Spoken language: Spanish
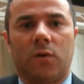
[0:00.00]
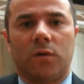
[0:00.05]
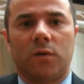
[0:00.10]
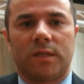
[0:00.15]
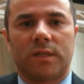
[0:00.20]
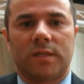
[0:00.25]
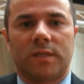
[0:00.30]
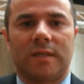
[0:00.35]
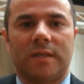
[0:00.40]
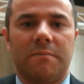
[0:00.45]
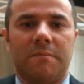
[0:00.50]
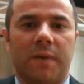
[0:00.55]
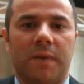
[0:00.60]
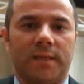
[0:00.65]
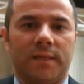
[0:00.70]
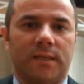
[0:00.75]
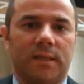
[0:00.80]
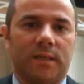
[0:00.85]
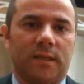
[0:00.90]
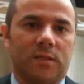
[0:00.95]
cosas tan
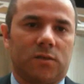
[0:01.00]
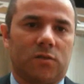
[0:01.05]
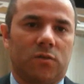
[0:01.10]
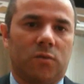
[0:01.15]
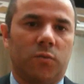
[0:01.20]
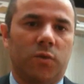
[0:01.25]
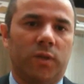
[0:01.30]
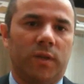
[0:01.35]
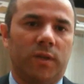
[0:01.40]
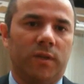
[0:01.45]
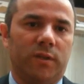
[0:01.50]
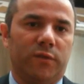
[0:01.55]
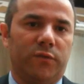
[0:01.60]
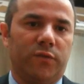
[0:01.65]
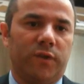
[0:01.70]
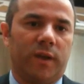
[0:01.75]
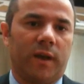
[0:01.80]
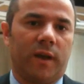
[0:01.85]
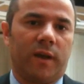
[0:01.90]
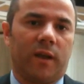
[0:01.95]
básicas como
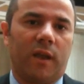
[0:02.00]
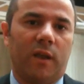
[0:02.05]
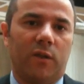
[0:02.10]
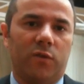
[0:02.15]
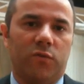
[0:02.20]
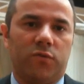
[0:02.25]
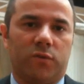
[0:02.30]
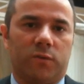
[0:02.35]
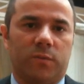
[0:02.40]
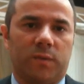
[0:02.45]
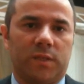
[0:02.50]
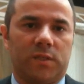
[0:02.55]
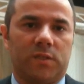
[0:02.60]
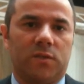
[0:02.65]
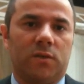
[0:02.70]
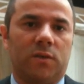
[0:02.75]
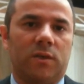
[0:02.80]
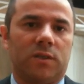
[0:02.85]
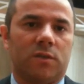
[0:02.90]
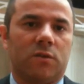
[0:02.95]
identificar qué
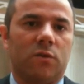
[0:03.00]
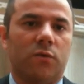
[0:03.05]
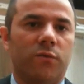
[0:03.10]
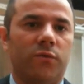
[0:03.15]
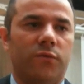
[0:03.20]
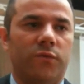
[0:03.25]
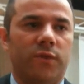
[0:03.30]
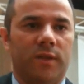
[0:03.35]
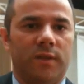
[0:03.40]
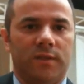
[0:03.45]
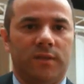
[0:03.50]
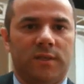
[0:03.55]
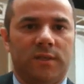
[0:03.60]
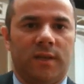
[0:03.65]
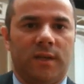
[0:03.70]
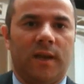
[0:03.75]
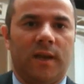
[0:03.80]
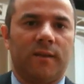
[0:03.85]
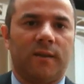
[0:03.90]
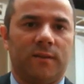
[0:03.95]
información es
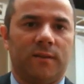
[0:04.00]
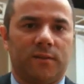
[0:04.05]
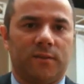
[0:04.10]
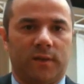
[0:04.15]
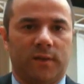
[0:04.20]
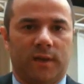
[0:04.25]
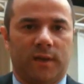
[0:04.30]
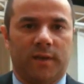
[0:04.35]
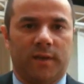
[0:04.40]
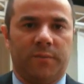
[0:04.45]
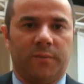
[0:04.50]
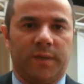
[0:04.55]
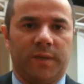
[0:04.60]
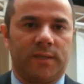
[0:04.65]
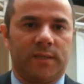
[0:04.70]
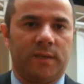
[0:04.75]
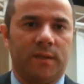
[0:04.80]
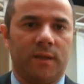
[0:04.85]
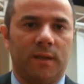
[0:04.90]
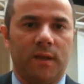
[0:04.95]
confidencial dentro de la
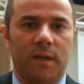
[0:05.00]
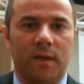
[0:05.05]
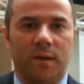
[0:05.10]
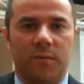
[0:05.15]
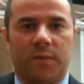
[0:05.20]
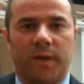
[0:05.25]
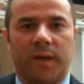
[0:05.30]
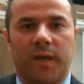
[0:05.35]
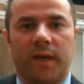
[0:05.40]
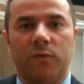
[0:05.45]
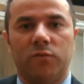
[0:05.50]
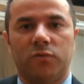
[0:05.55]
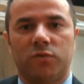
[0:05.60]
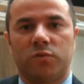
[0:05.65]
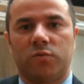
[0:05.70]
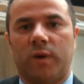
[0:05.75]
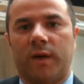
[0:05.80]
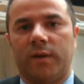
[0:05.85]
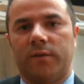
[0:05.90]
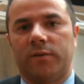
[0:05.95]
empresa para que el
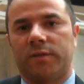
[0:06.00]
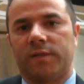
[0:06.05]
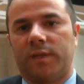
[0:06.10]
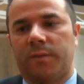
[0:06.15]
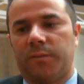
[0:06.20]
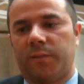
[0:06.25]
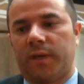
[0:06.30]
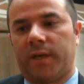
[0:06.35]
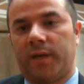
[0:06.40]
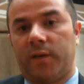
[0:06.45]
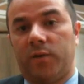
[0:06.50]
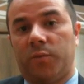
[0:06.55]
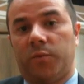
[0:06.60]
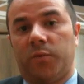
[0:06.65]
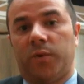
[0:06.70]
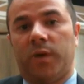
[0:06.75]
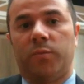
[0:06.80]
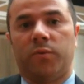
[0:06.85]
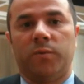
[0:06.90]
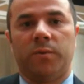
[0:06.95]
usuario sepa que no
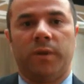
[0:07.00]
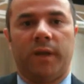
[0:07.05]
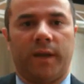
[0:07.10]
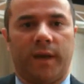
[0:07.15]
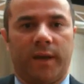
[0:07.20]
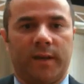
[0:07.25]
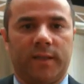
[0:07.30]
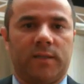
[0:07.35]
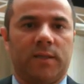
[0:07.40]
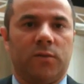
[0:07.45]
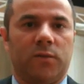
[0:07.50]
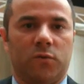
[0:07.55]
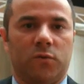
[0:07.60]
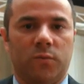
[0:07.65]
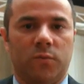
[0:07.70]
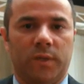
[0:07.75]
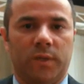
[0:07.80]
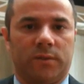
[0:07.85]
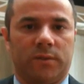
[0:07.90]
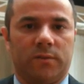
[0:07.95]
puede publicar este
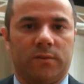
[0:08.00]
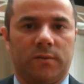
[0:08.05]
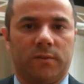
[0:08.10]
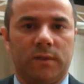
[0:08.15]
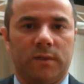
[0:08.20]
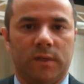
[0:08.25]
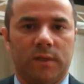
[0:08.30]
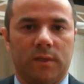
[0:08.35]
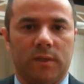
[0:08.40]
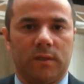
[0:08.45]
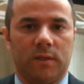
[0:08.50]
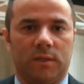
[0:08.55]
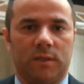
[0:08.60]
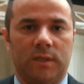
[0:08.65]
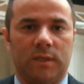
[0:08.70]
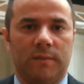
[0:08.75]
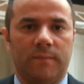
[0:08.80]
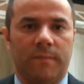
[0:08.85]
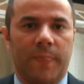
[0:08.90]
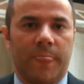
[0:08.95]
documento.
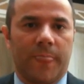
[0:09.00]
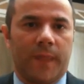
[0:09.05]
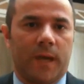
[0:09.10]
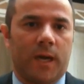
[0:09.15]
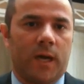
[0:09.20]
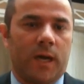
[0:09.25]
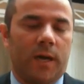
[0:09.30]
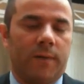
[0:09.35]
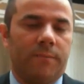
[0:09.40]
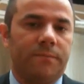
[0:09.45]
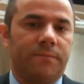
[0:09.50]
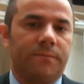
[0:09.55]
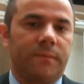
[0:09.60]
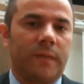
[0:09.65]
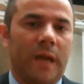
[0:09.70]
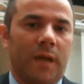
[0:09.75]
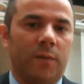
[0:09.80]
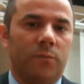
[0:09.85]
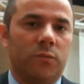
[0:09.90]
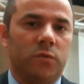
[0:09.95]
¿sí?
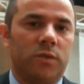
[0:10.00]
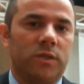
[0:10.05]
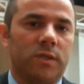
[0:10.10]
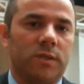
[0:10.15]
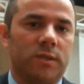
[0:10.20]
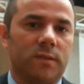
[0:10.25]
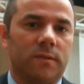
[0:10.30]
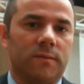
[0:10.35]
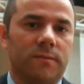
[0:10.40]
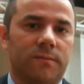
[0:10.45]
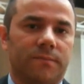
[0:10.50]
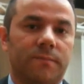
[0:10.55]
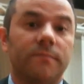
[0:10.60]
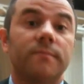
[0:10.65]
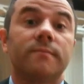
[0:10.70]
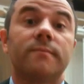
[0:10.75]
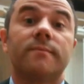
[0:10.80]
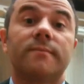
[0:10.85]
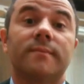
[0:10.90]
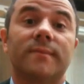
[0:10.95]
hay muchas,
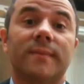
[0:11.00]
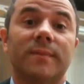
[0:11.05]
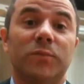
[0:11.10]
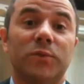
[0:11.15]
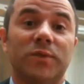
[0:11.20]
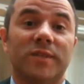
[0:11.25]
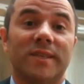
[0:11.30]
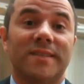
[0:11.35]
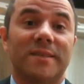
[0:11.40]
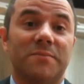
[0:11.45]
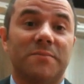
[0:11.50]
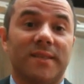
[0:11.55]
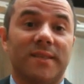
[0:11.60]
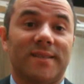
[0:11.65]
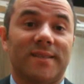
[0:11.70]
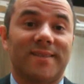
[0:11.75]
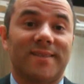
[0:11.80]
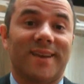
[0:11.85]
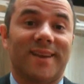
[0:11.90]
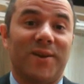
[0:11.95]
muchas
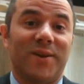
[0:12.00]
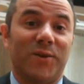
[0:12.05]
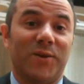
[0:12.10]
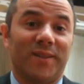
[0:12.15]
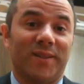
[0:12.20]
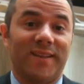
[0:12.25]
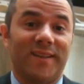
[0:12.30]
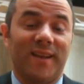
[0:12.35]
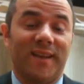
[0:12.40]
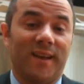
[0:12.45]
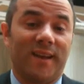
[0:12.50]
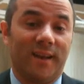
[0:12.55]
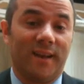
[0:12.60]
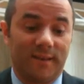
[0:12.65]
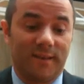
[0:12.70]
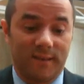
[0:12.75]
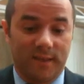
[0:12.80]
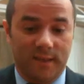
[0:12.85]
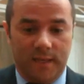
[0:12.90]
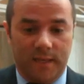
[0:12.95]
empresas que no tienen